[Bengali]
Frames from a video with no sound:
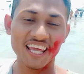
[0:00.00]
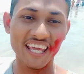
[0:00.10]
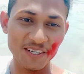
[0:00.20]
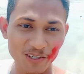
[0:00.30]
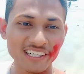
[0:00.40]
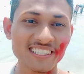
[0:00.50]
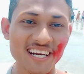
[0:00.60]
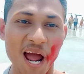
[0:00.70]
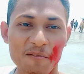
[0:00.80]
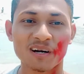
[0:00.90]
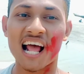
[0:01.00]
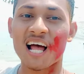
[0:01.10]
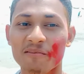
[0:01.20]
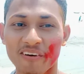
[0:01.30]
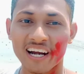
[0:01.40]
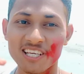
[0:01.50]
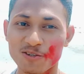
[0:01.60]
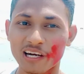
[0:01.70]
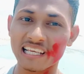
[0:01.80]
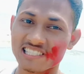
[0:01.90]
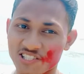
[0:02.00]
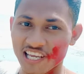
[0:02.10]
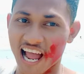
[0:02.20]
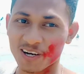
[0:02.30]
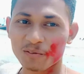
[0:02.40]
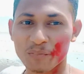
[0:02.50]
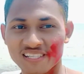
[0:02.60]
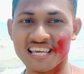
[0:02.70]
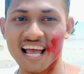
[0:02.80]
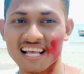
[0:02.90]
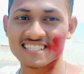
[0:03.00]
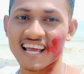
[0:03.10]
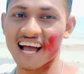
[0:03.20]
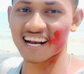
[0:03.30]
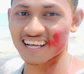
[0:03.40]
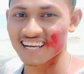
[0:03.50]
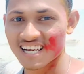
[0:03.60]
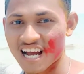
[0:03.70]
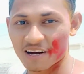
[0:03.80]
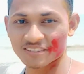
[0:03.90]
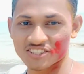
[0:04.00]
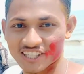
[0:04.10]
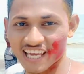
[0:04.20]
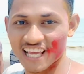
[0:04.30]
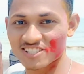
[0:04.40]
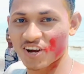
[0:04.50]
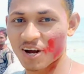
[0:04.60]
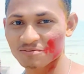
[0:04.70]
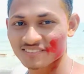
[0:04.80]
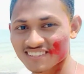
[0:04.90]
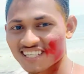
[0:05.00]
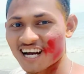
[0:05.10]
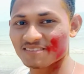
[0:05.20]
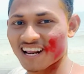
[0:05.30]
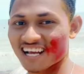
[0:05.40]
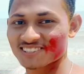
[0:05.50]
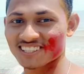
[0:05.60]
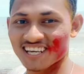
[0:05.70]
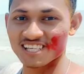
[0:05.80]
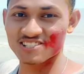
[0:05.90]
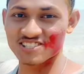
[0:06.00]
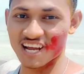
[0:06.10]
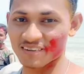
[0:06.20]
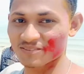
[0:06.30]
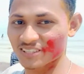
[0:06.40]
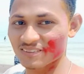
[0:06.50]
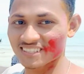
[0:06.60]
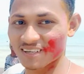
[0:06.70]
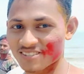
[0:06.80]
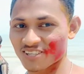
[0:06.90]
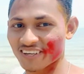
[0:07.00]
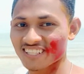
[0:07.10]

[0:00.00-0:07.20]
হোলির দিনে আমরা ফাইনালে চলে এসেছি এখন বিচে আছি আর আমাদের সঙ্গে এই সব আমরা একসঙ্গে এসেছি আমার বন্ধু বান্ধবরা সবাই